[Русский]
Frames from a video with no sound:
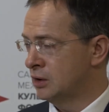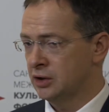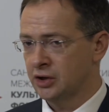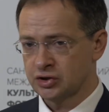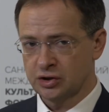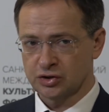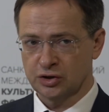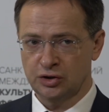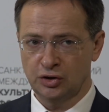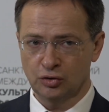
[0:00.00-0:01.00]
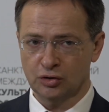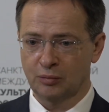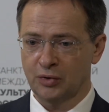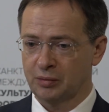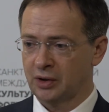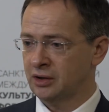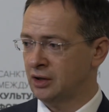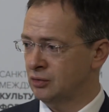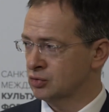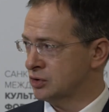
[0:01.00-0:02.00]
Речь даже не идет об их,
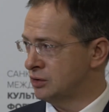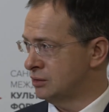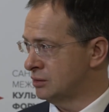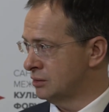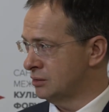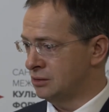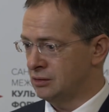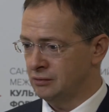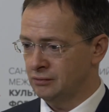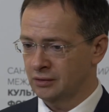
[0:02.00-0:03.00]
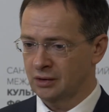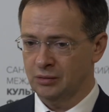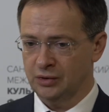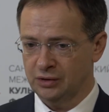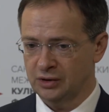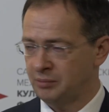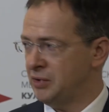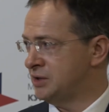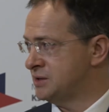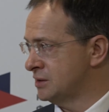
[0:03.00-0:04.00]
они уже э, на
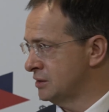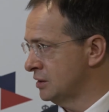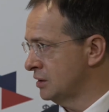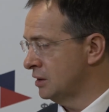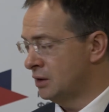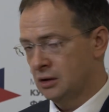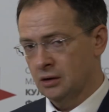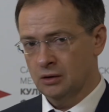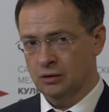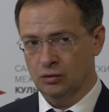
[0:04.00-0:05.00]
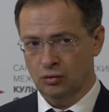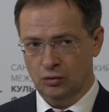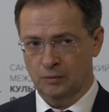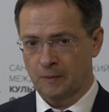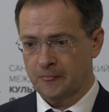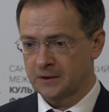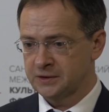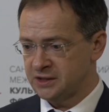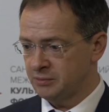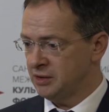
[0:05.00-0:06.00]
пенсии, да, но
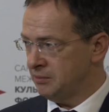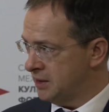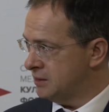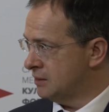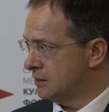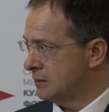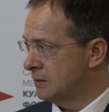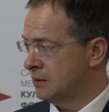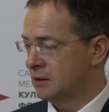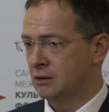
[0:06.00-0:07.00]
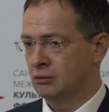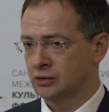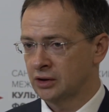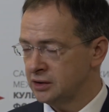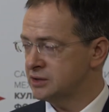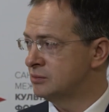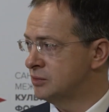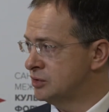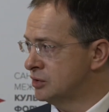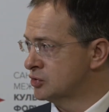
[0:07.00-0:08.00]
тем не менее, вот, они этим
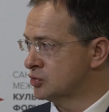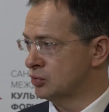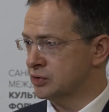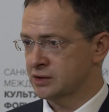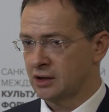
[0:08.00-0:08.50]
интересуются.